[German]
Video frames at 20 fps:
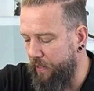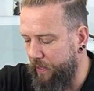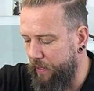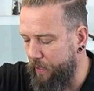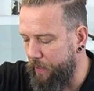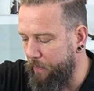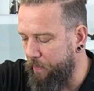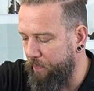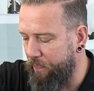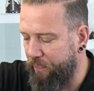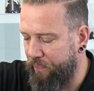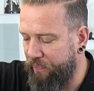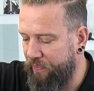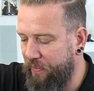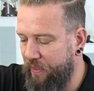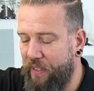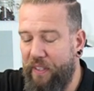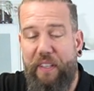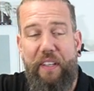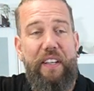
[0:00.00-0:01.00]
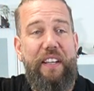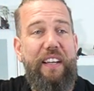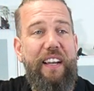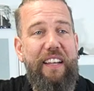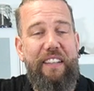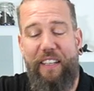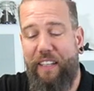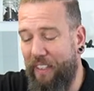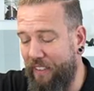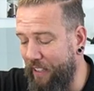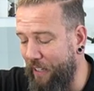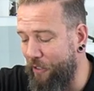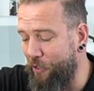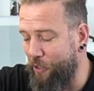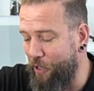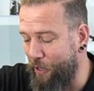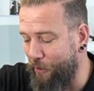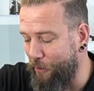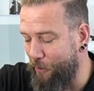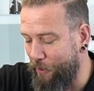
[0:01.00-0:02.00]
äh,
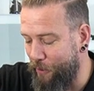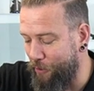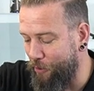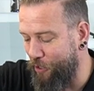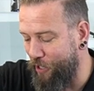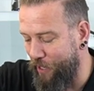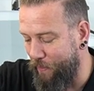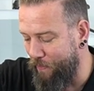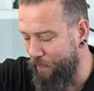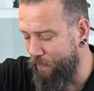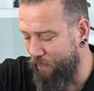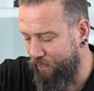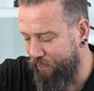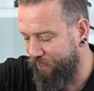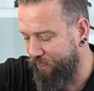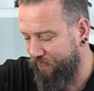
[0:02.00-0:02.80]
Kladderadatsch nach unten schieben.